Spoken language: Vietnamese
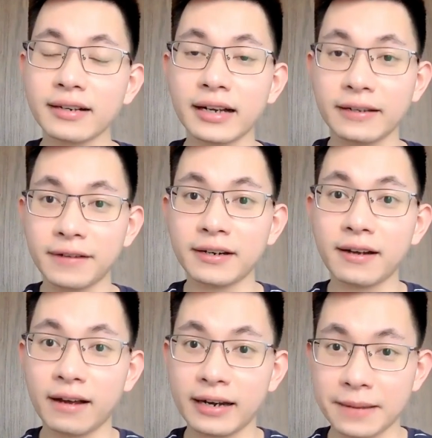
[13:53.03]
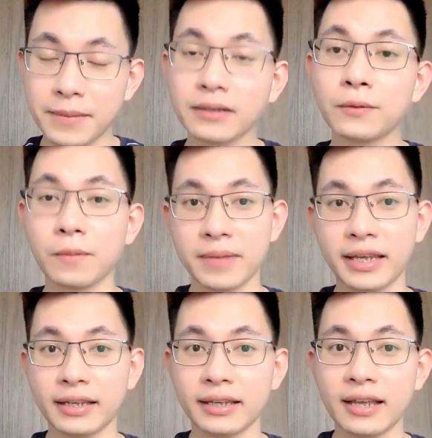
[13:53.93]
cái phần đời đã mất của
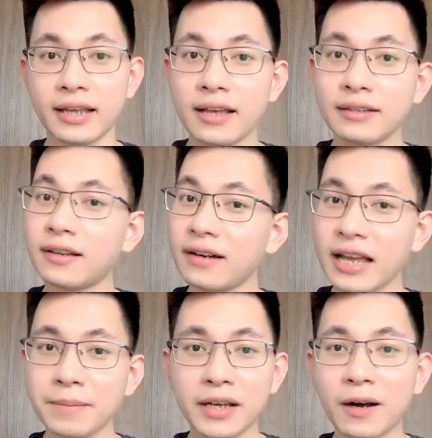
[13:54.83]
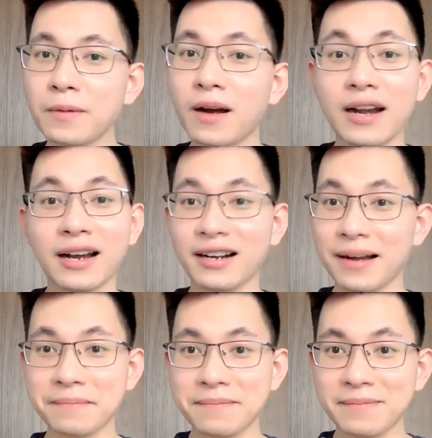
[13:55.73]
Mị Giờ đây Mị không còn lặng
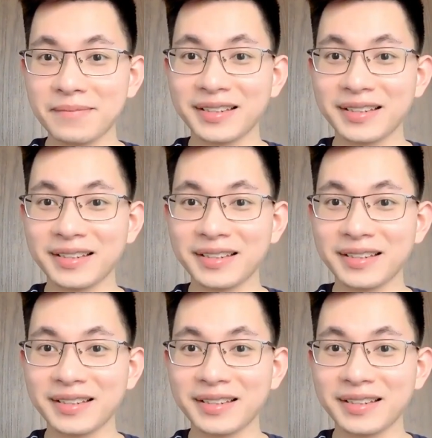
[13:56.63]
câm,